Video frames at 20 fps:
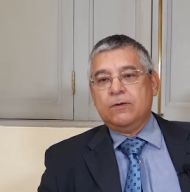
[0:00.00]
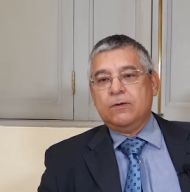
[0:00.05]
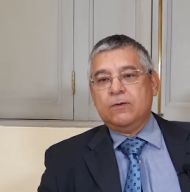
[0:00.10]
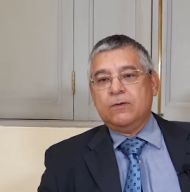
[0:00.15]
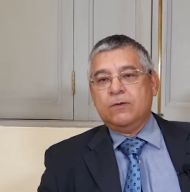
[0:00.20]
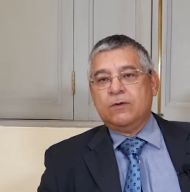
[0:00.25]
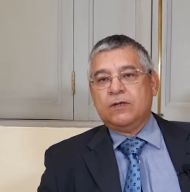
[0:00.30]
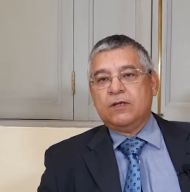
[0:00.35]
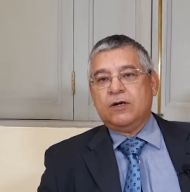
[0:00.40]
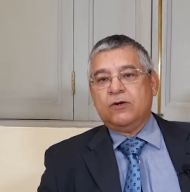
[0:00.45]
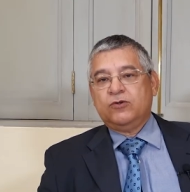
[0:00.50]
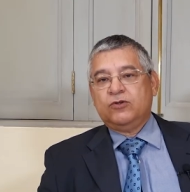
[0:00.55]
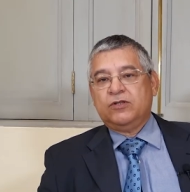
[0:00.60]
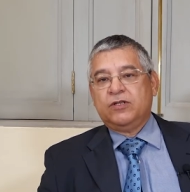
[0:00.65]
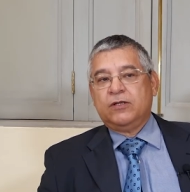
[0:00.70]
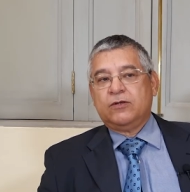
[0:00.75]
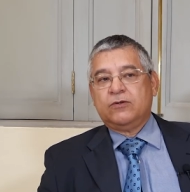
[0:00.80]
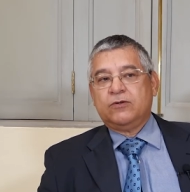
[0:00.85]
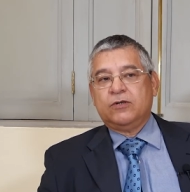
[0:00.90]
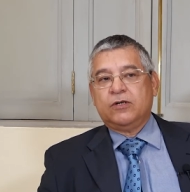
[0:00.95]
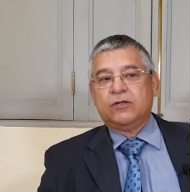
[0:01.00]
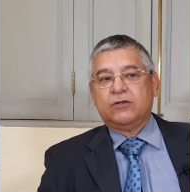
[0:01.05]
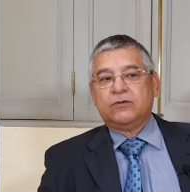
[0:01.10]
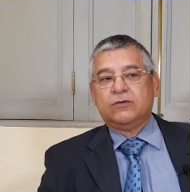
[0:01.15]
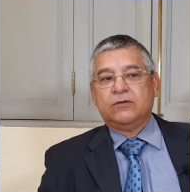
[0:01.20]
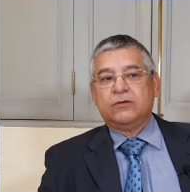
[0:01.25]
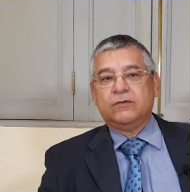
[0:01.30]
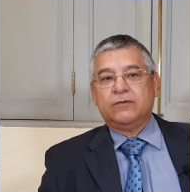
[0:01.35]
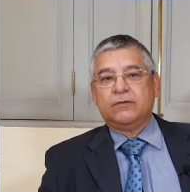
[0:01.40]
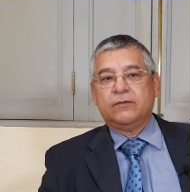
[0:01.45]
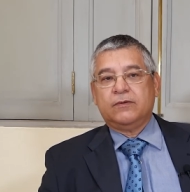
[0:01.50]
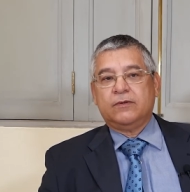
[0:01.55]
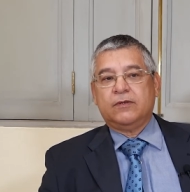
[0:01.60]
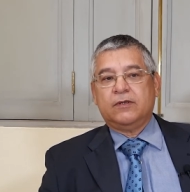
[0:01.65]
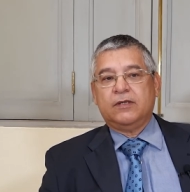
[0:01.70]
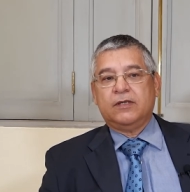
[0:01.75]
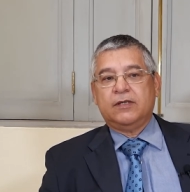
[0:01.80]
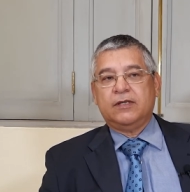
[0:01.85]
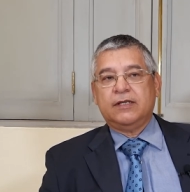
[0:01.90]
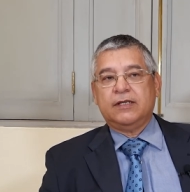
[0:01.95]
O Cláudio Delorto,
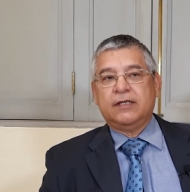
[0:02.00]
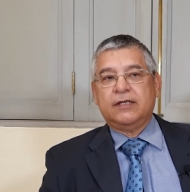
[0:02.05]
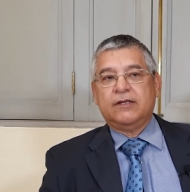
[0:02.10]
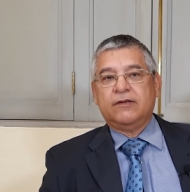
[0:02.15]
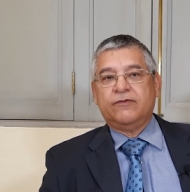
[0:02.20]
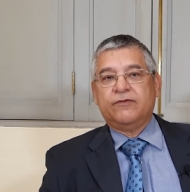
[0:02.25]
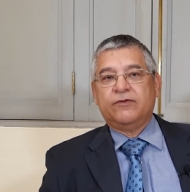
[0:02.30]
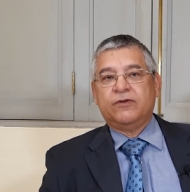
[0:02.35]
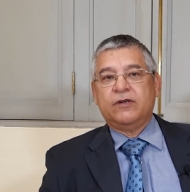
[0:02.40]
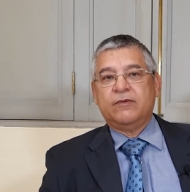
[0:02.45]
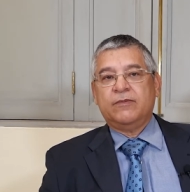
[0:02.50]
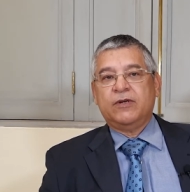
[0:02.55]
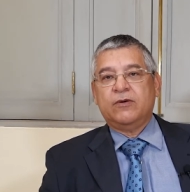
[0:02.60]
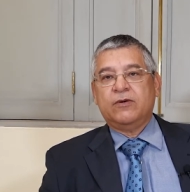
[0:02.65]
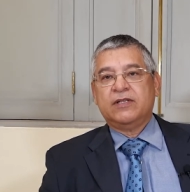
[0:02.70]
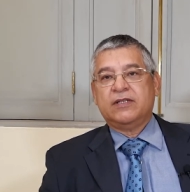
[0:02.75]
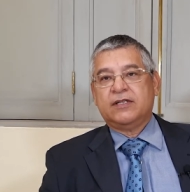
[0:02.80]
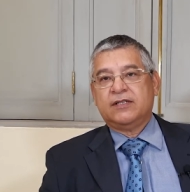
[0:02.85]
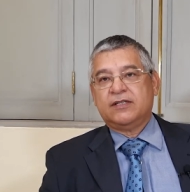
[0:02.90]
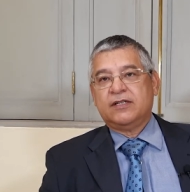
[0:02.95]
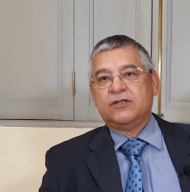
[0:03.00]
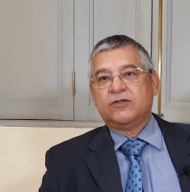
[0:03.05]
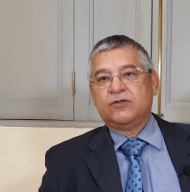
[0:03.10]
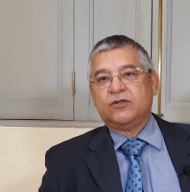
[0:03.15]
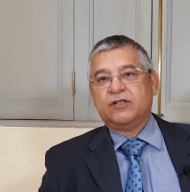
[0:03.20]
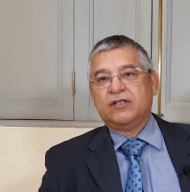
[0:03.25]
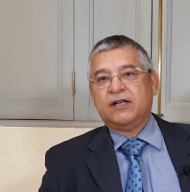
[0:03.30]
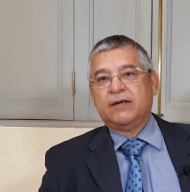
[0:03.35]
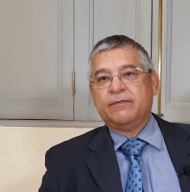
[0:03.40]
que, que foi meu antecessor na